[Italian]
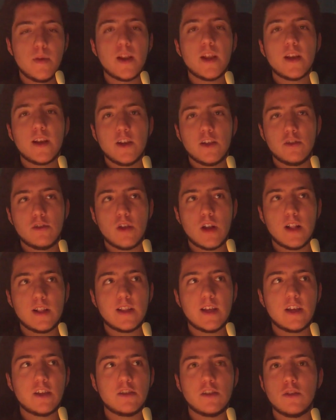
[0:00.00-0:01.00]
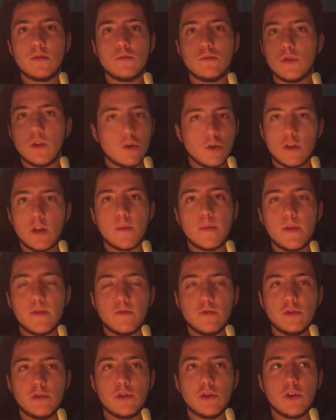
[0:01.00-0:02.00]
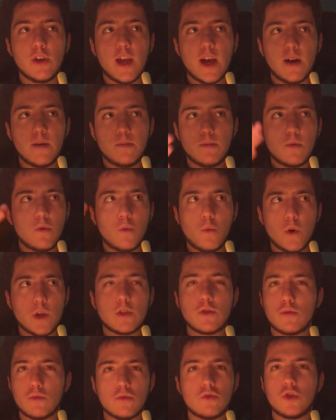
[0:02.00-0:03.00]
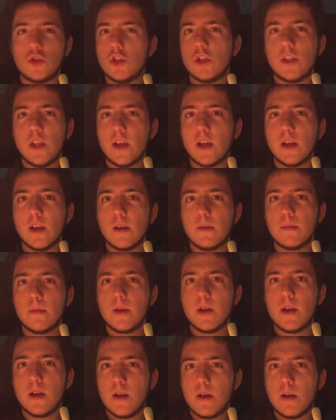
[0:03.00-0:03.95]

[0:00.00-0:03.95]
Per il resto in realtà essendo un decoder per funzioni ha 4 uscite